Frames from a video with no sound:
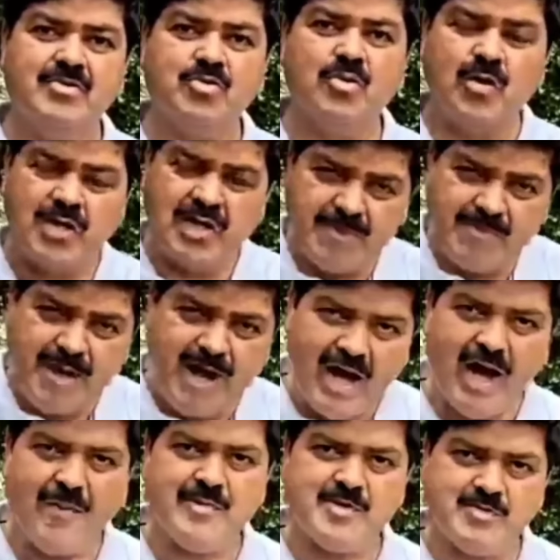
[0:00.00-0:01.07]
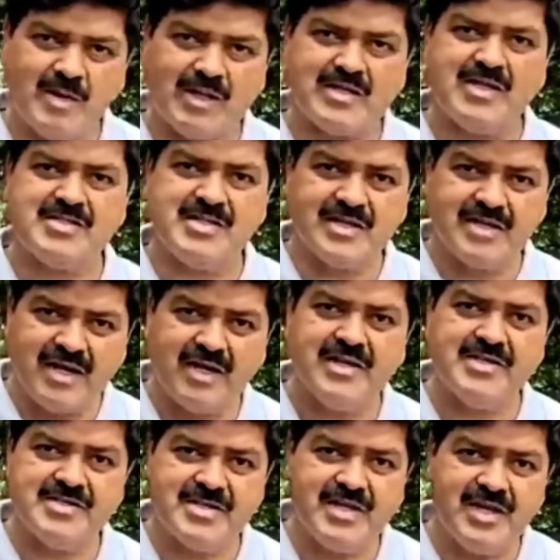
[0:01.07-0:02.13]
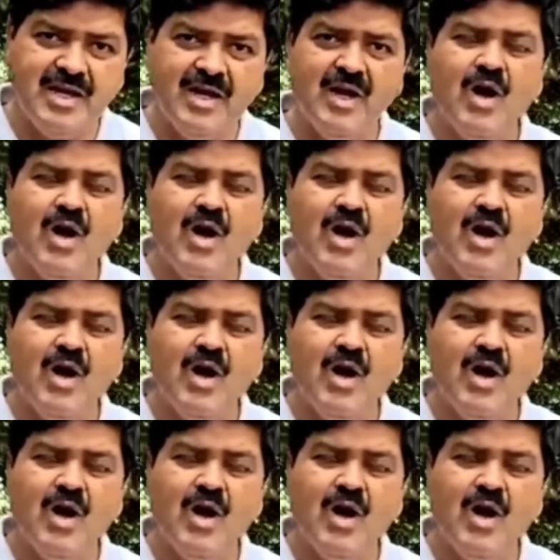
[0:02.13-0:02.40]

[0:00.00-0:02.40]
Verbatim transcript: तो कृपया आप इस बात का संज्ञान लीजिए